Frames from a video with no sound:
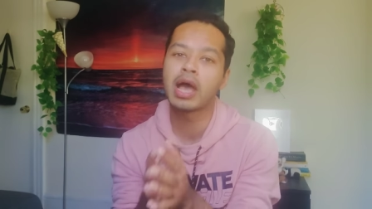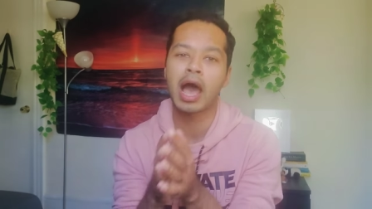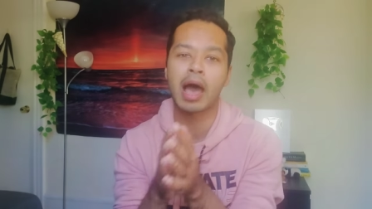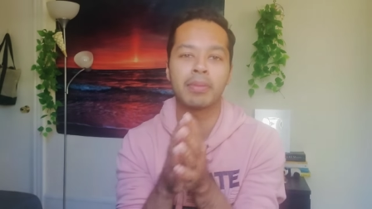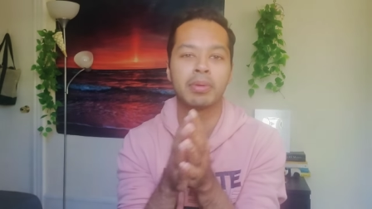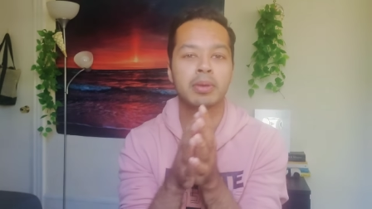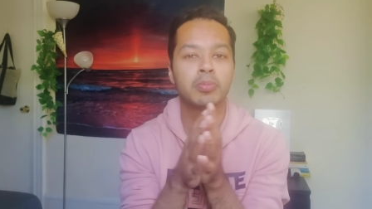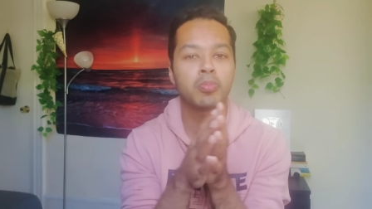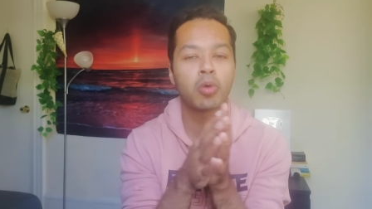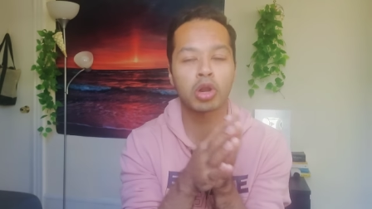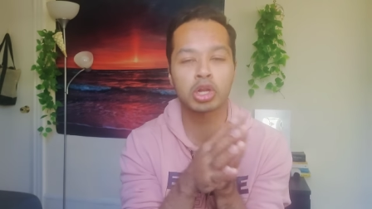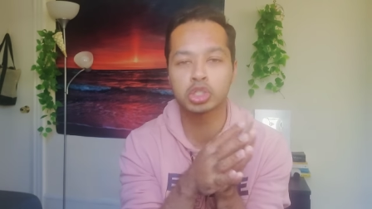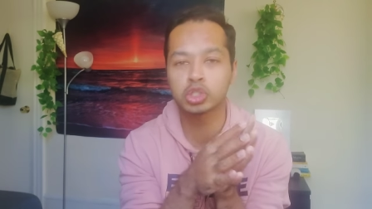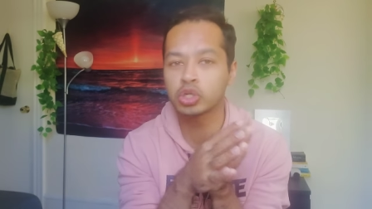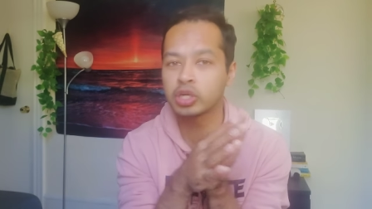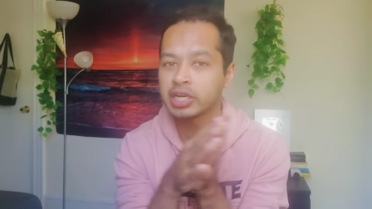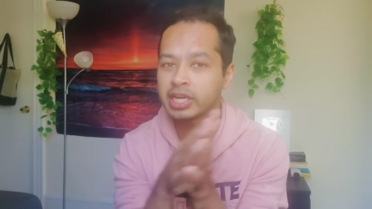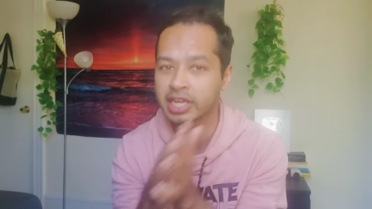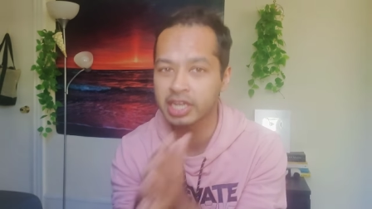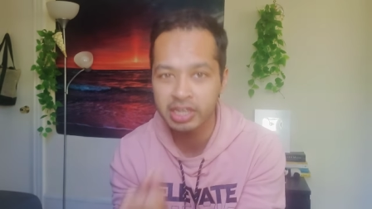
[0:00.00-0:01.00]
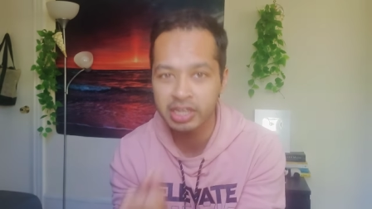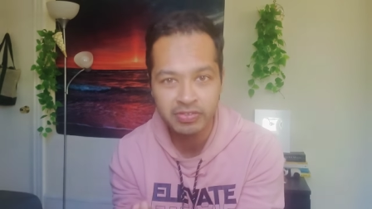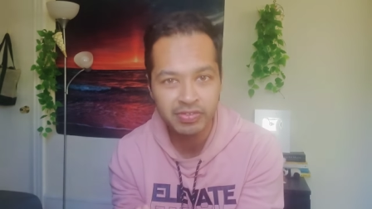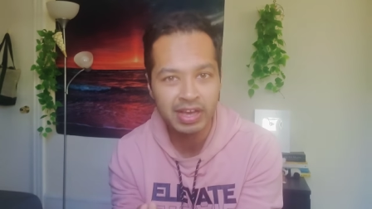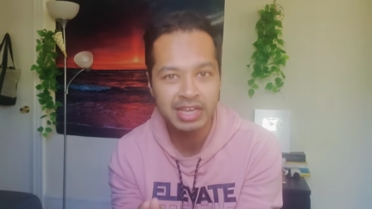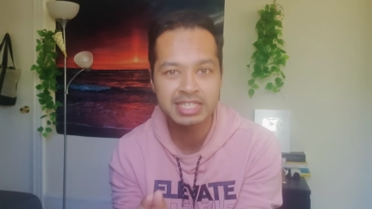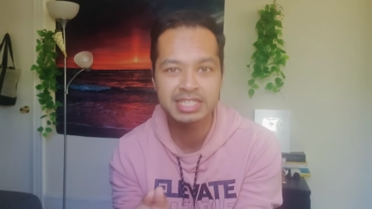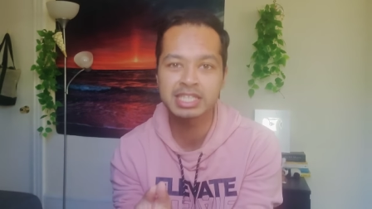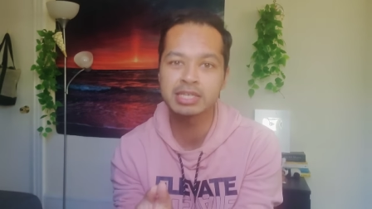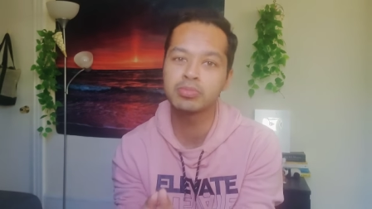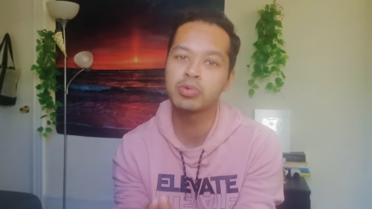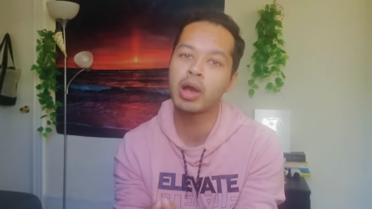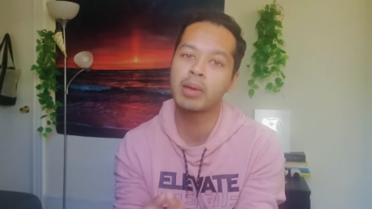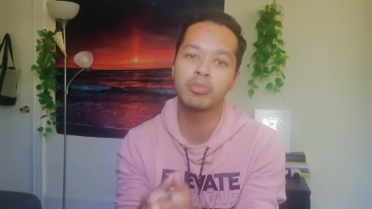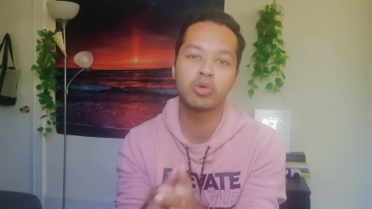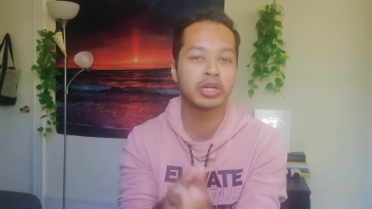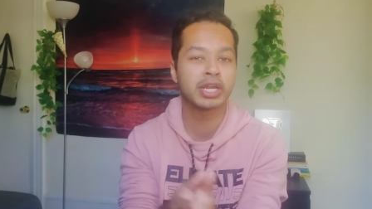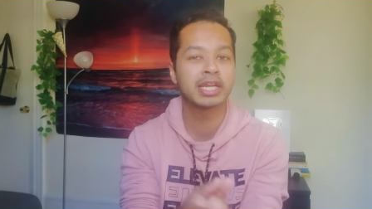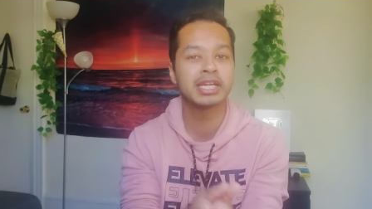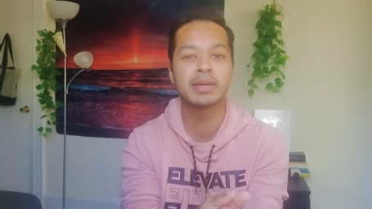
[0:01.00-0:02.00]
আমি পড়াশোনাটা রিভাইজ দিব
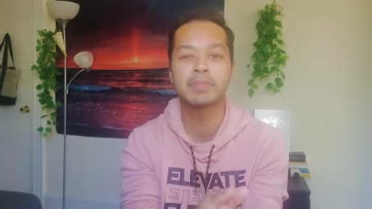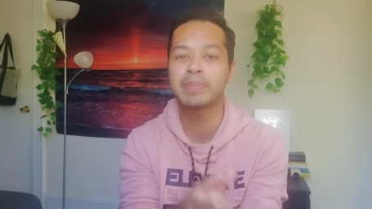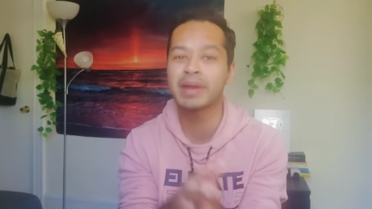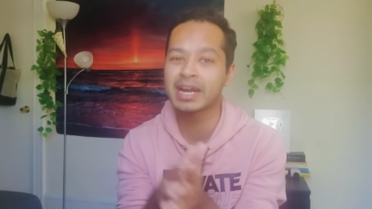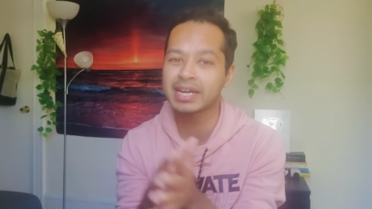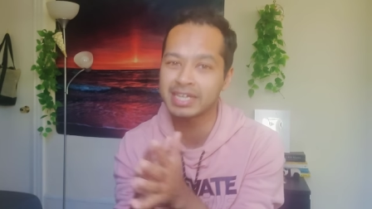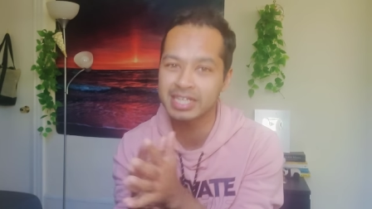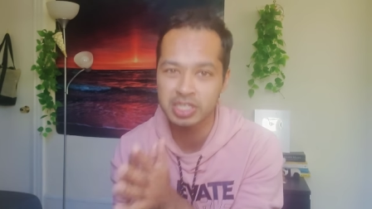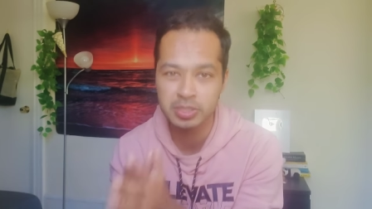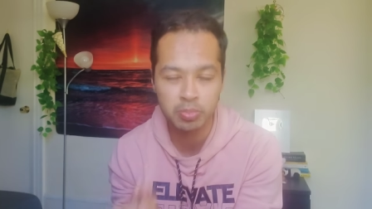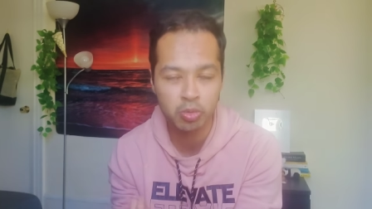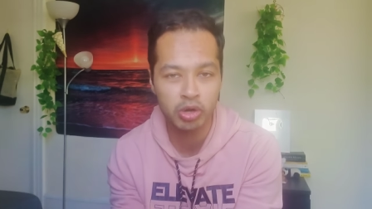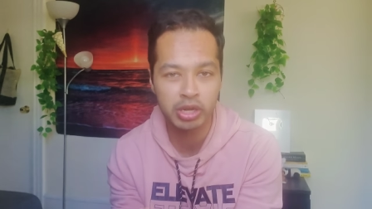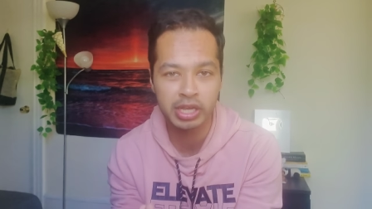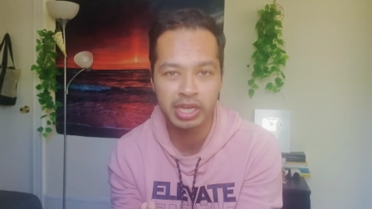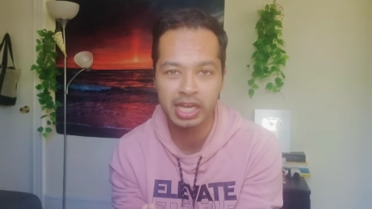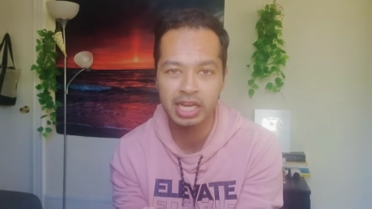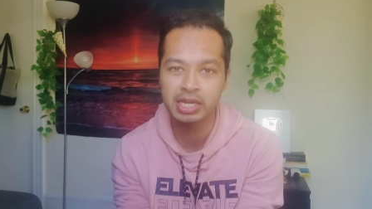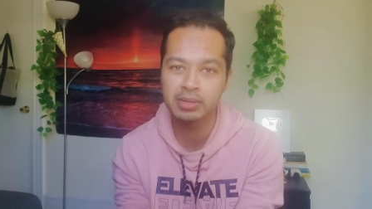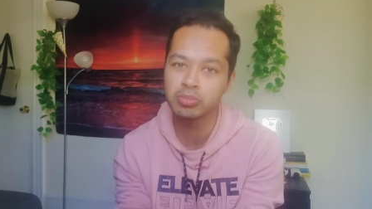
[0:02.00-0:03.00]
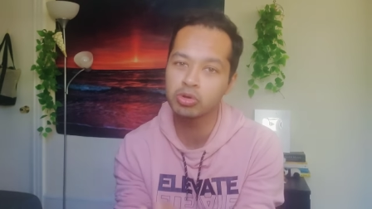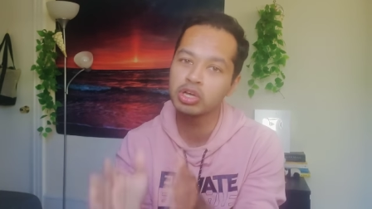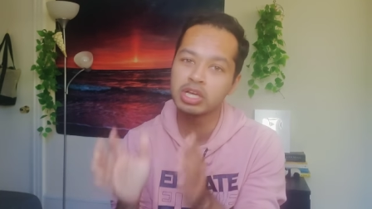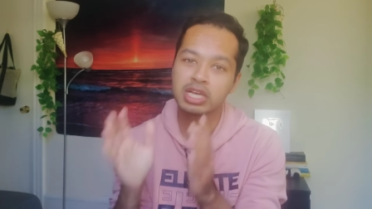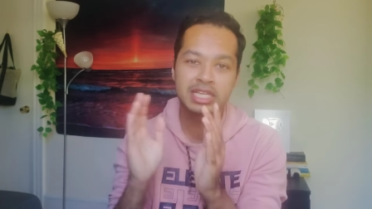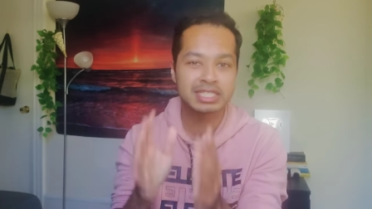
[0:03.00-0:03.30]
আমি ওটা নিয়ে প্র্যাকটিস পরীক্ষা নিব